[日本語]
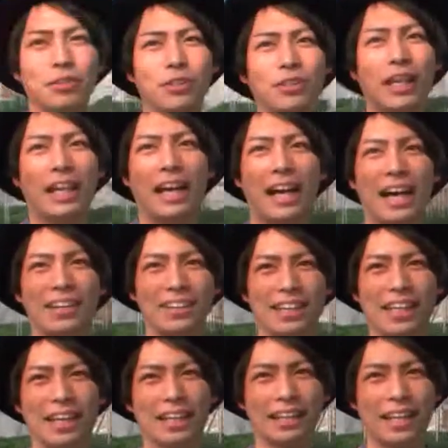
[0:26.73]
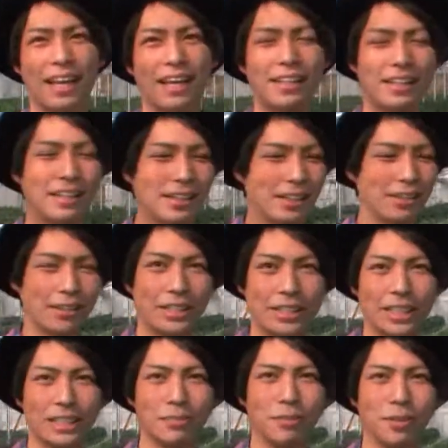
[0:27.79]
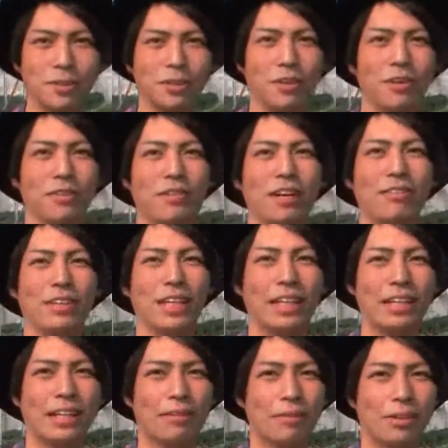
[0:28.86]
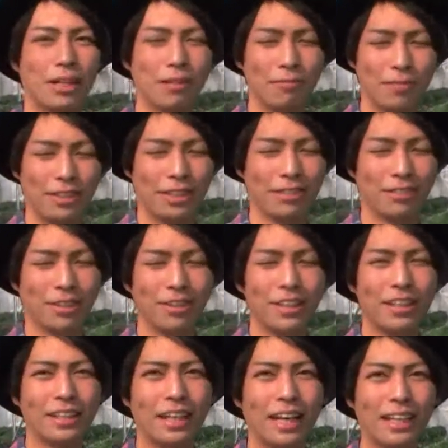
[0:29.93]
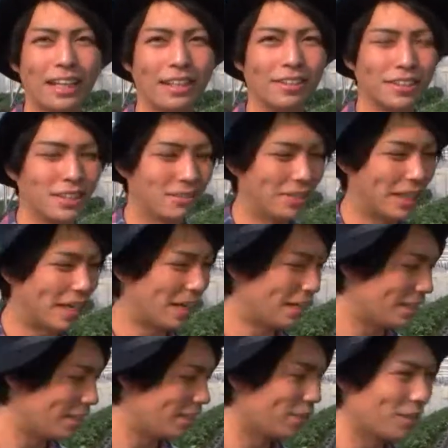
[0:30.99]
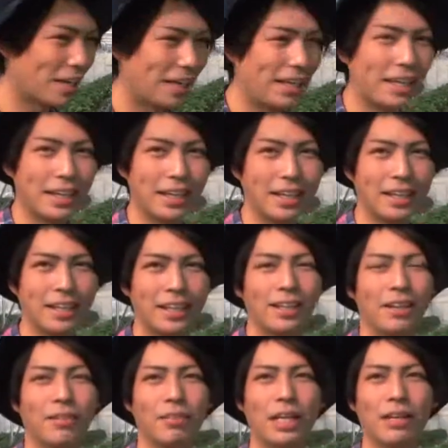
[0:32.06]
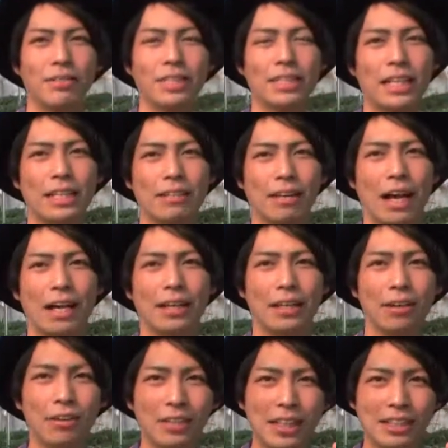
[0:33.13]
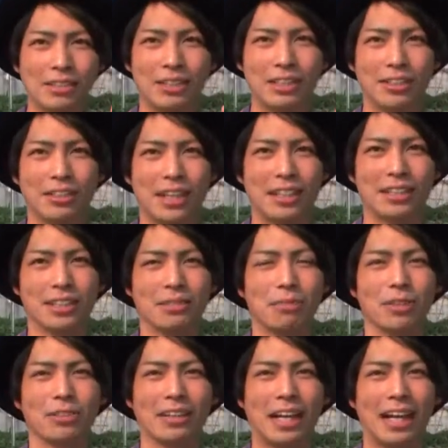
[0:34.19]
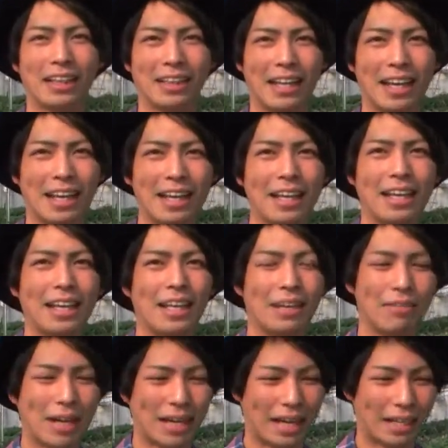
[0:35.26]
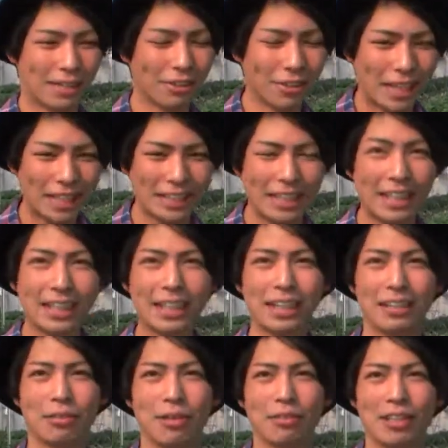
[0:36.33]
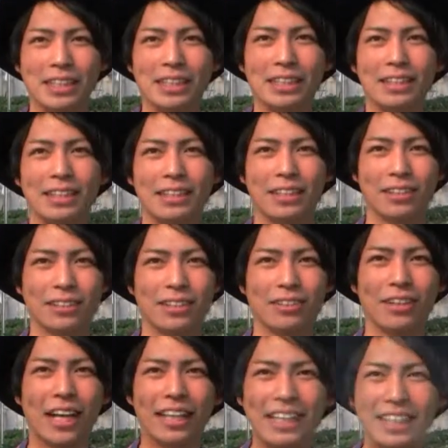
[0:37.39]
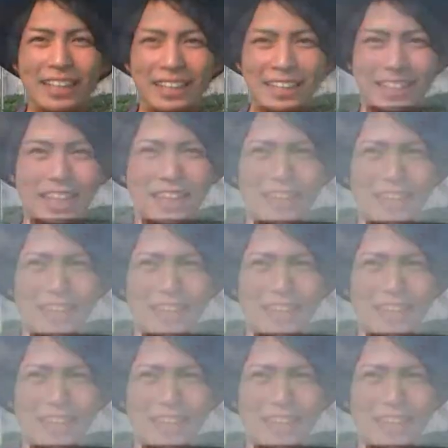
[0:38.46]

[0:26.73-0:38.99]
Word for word: 冬から春にかけて人気のレジャースポット、ファミリーでもカップルでも大変おすすめないちご狩り。南知多には4カ所いちご狩りのスポットがあって、今から紹介していきたいと思います。どうぞご覧になってくださ